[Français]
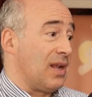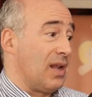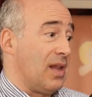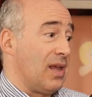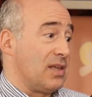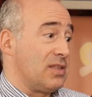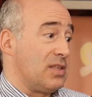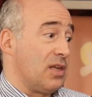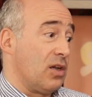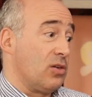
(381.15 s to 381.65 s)

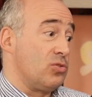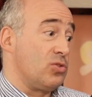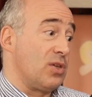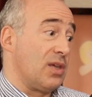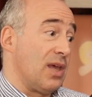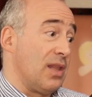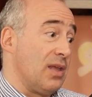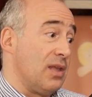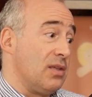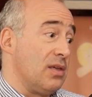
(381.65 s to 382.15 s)
l'extérieur du
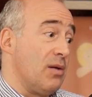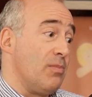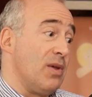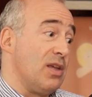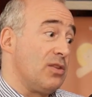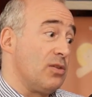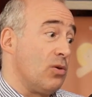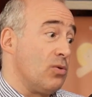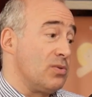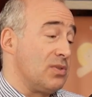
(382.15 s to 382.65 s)
Canada,
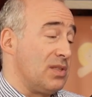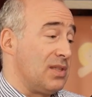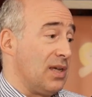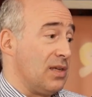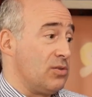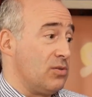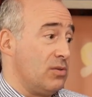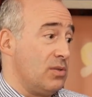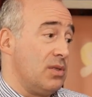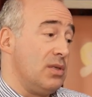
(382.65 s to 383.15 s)
mettons aux
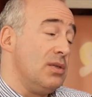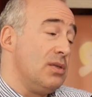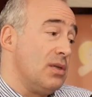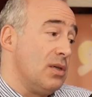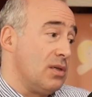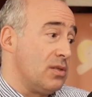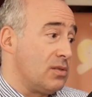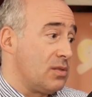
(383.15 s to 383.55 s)
États-Unis,